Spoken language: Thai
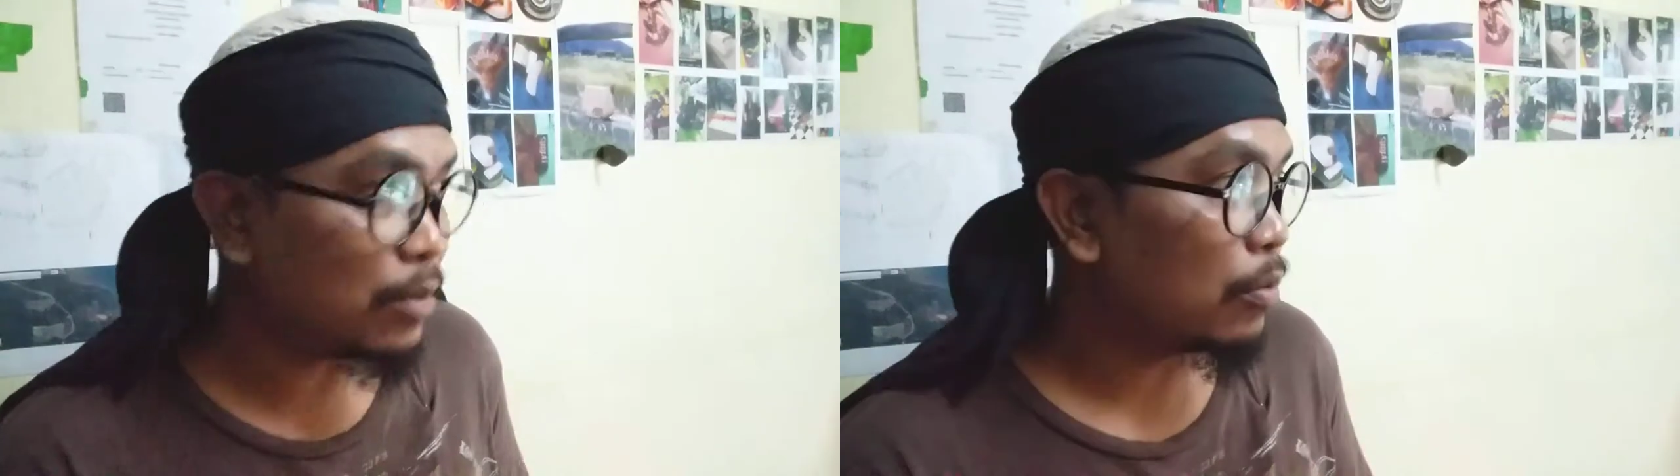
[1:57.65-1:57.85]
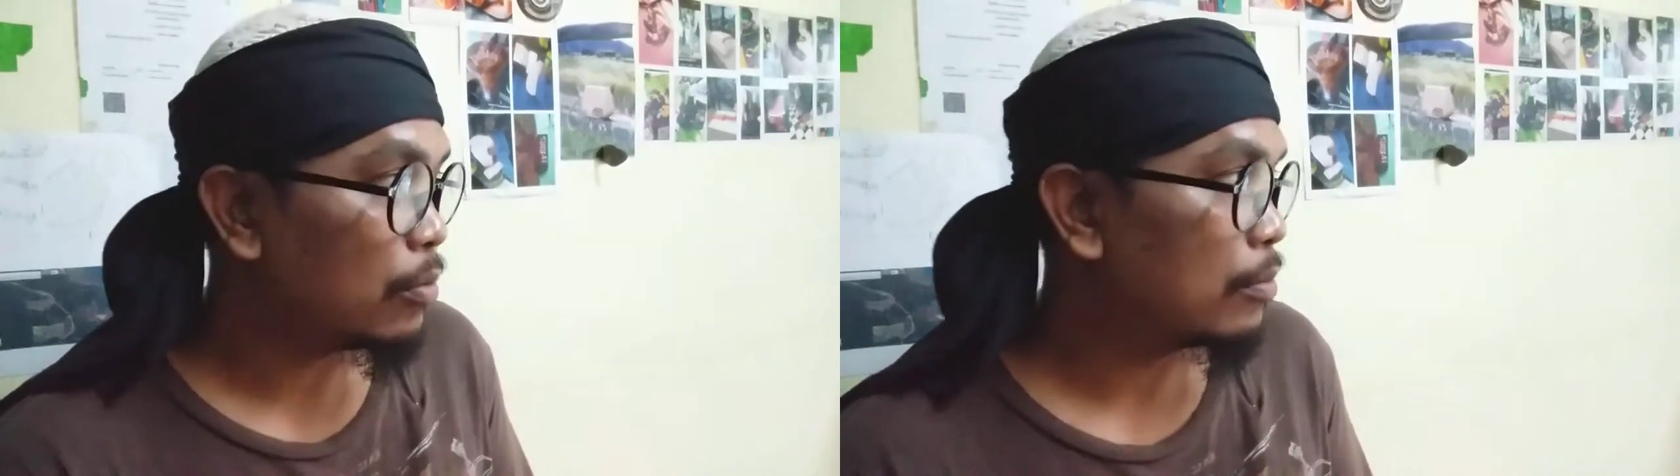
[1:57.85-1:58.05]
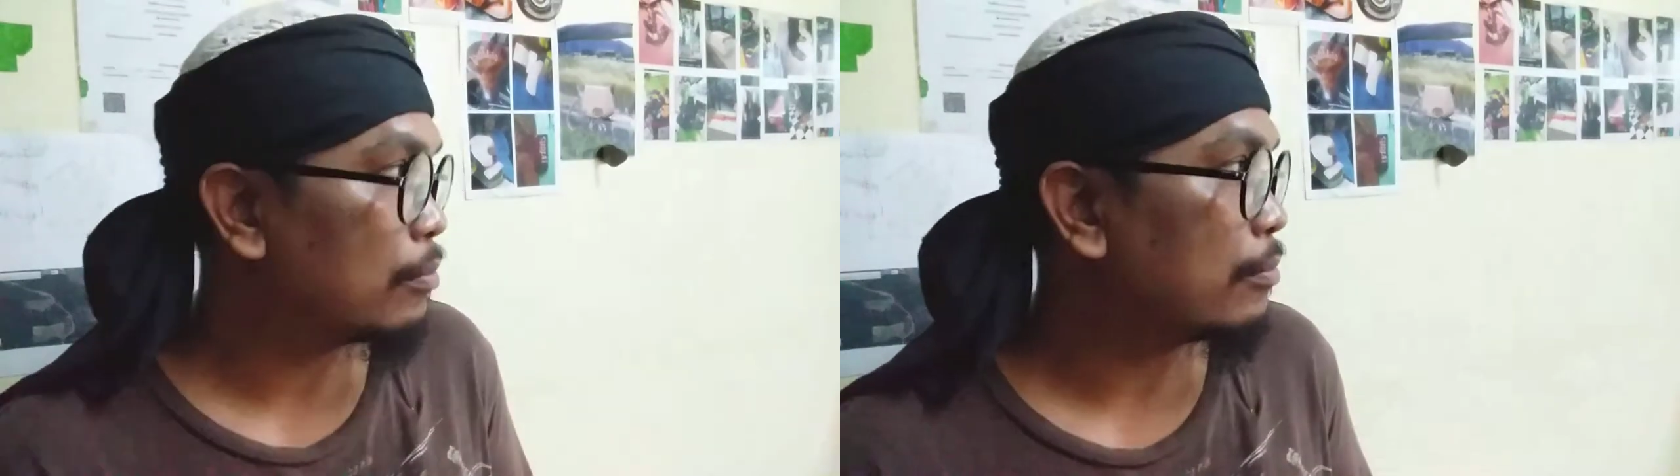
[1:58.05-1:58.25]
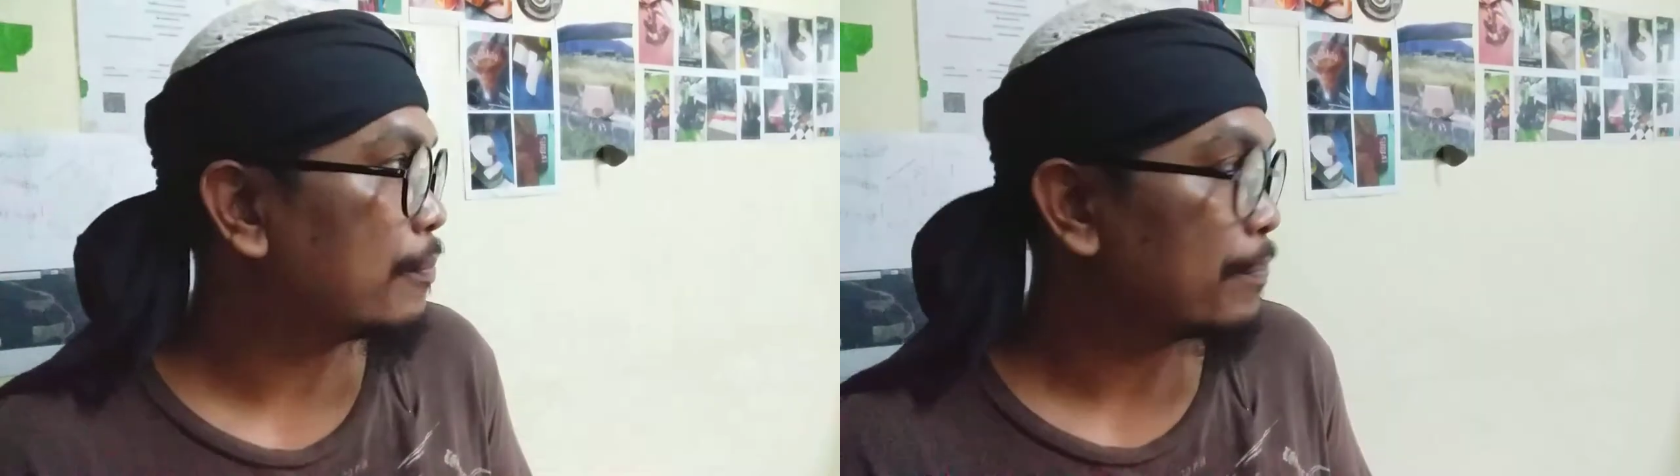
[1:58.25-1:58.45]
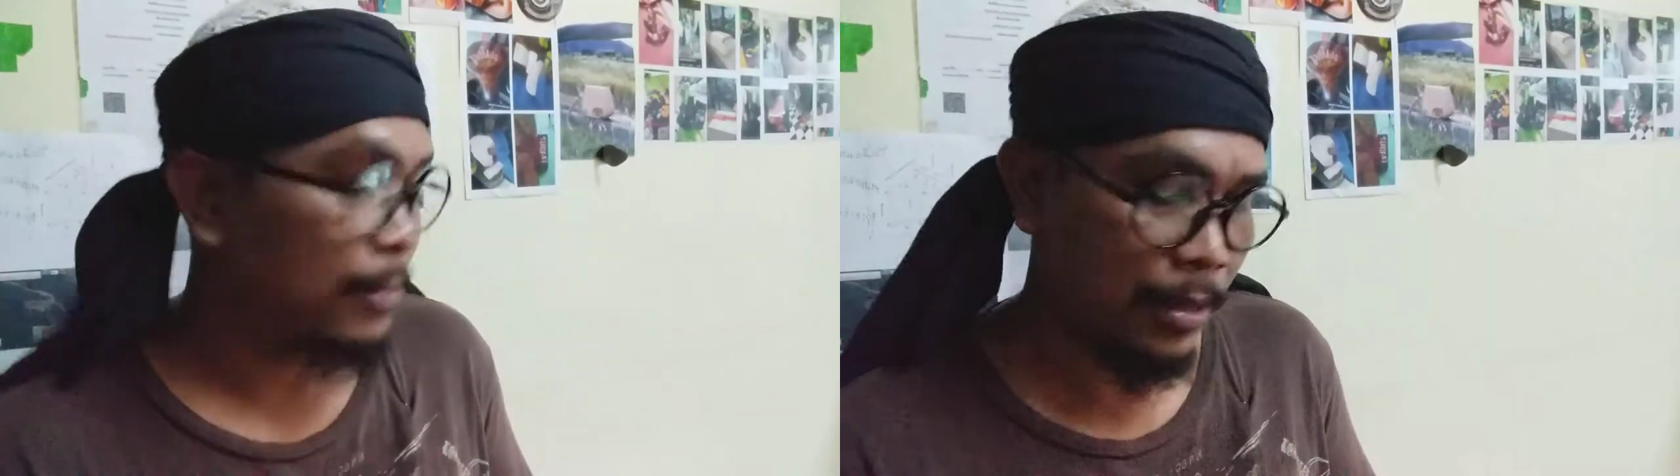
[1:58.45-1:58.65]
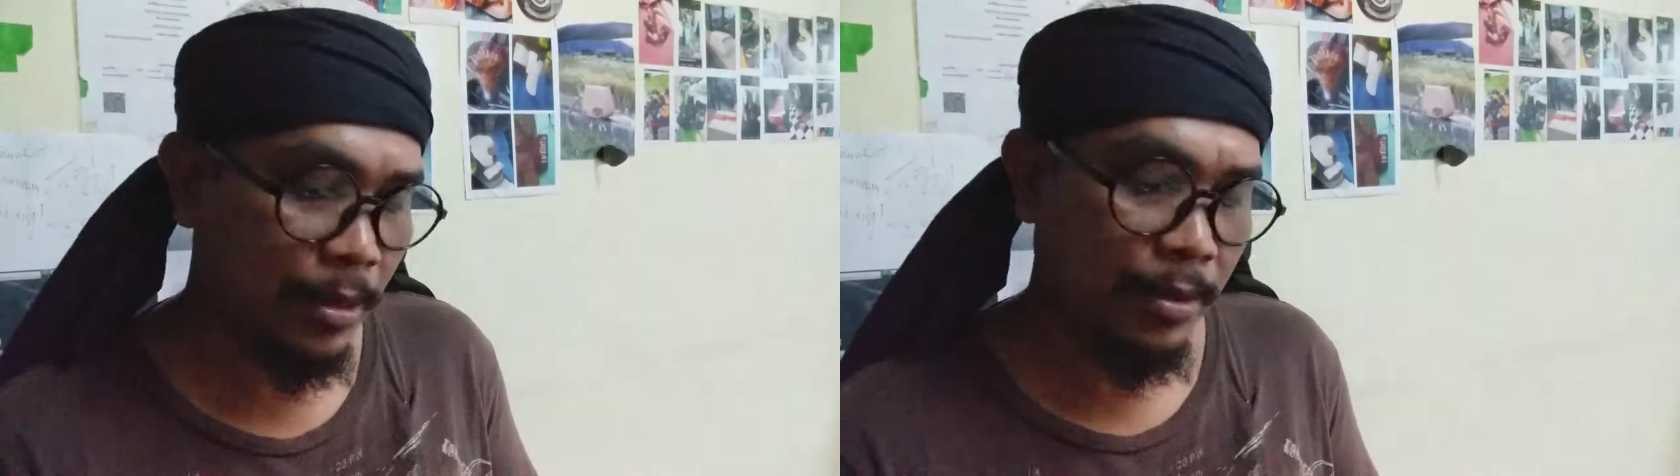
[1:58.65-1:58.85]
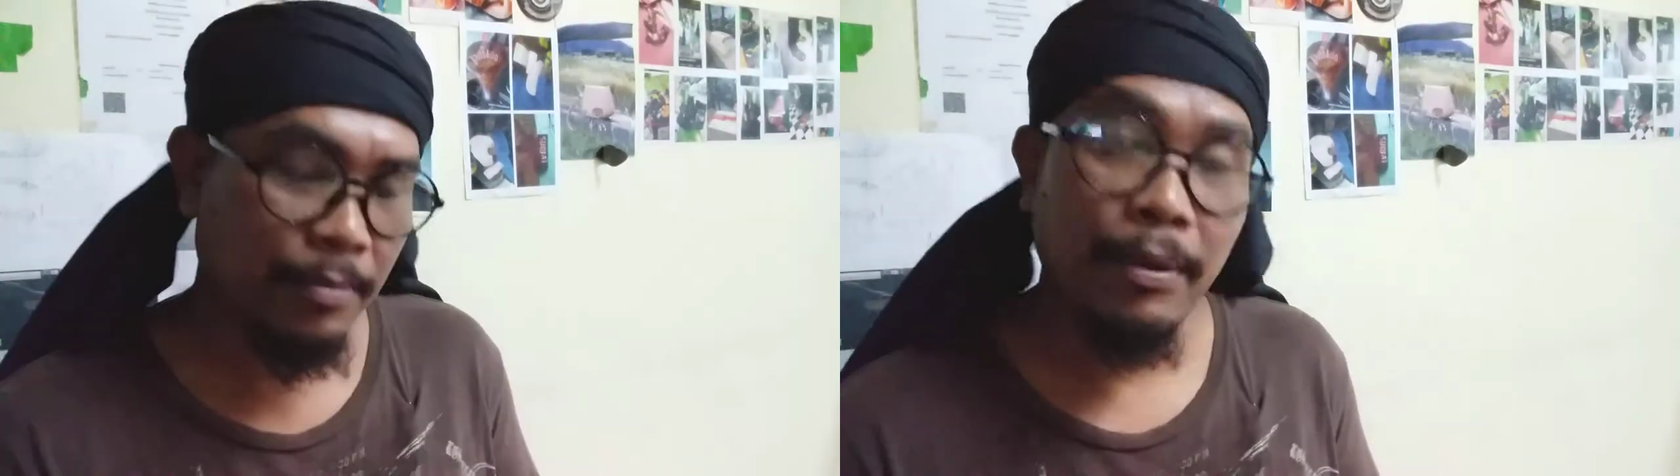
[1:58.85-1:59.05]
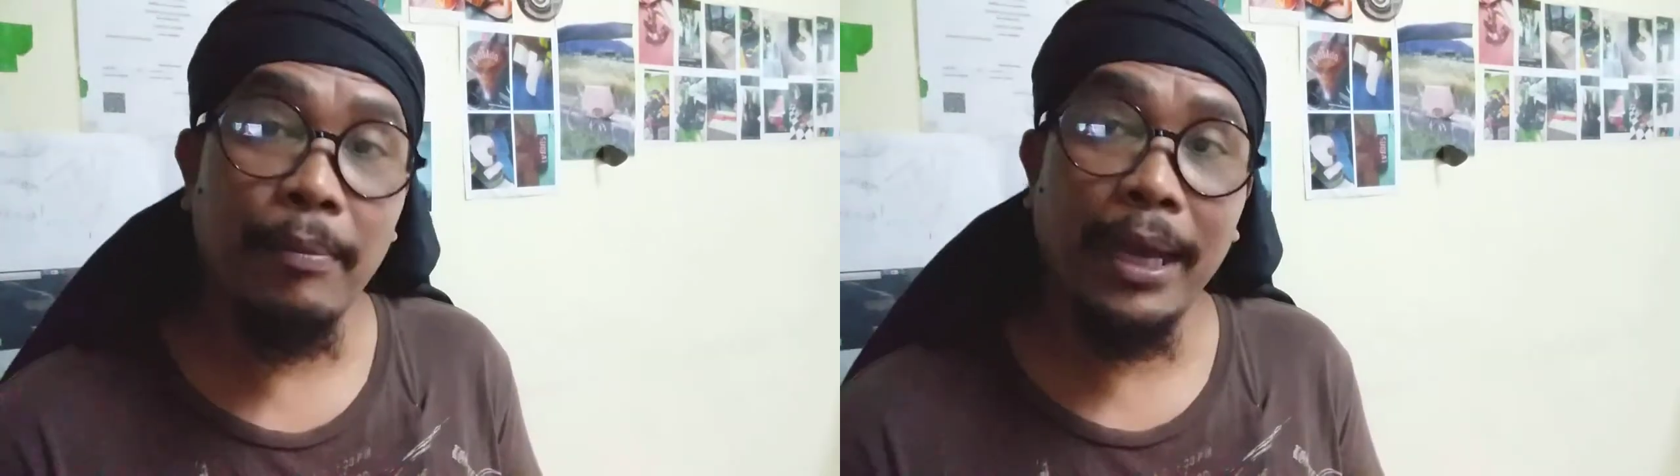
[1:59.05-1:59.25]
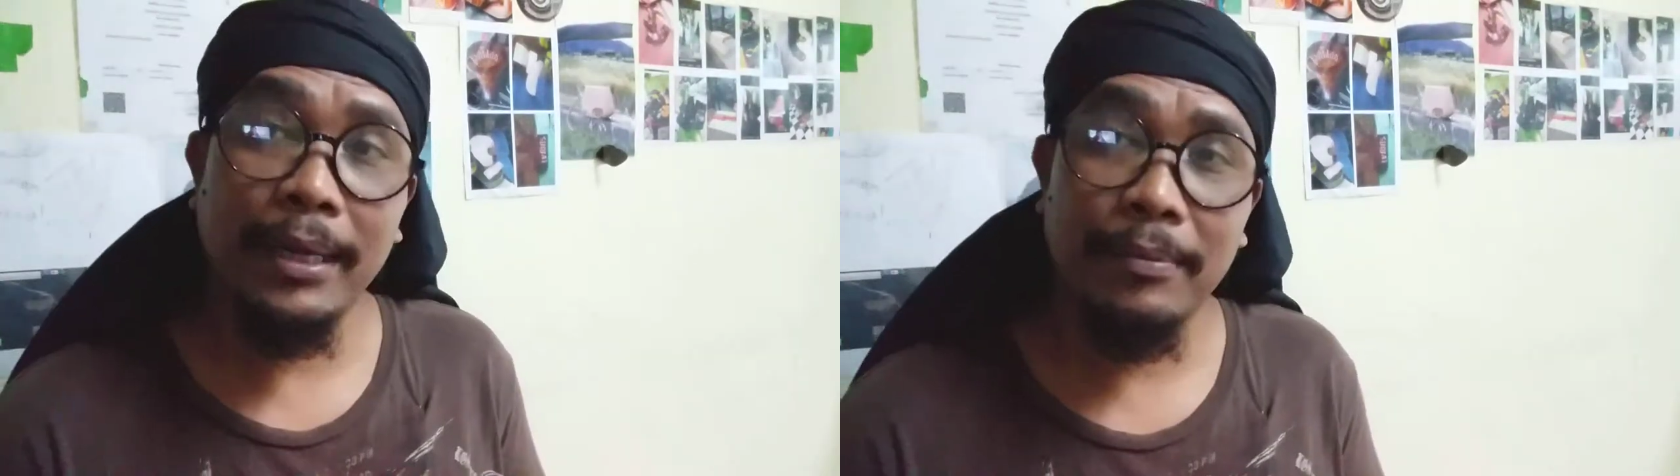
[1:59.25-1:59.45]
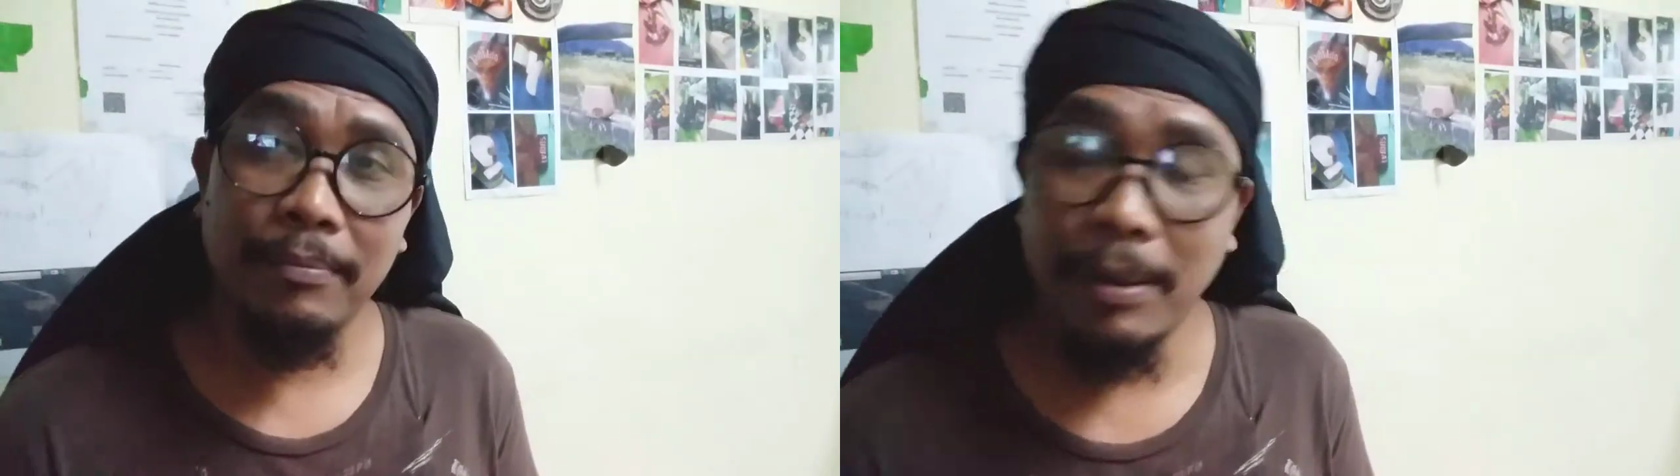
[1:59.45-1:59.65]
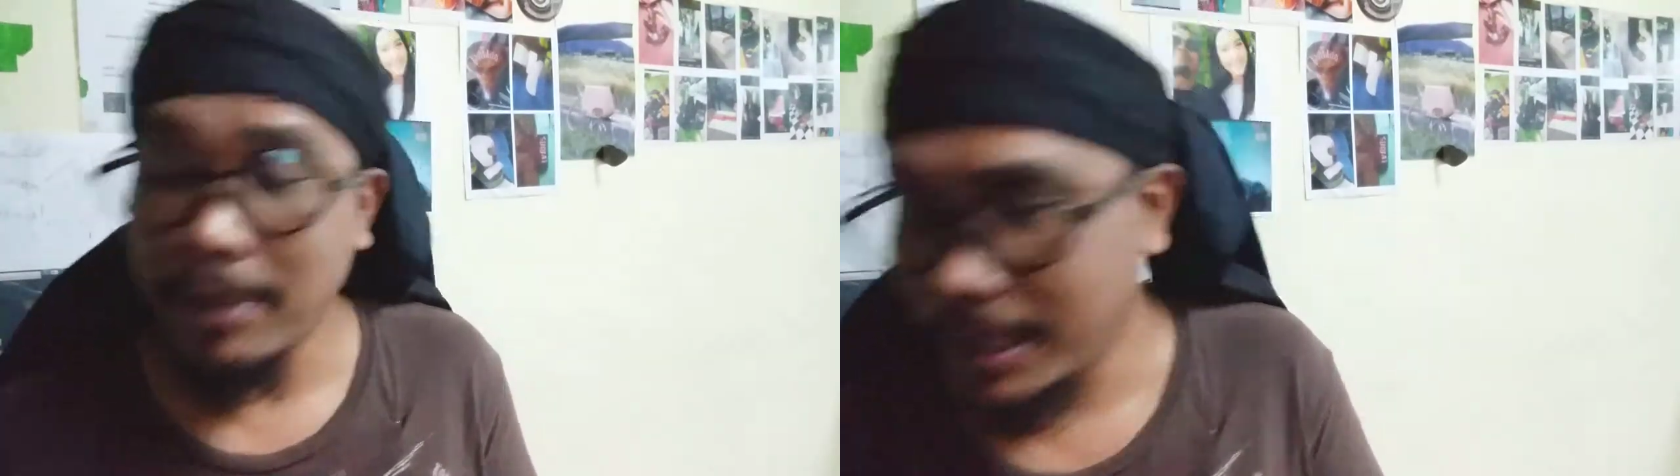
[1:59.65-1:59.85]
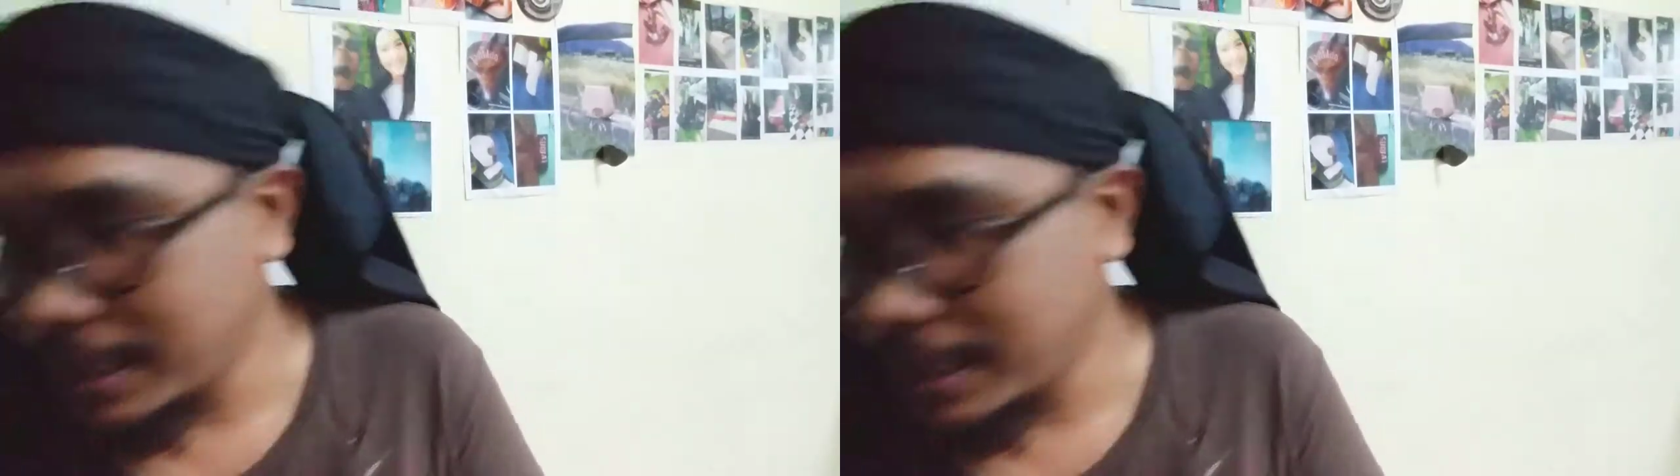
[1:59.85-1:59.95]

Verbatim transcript: ดูประมาณ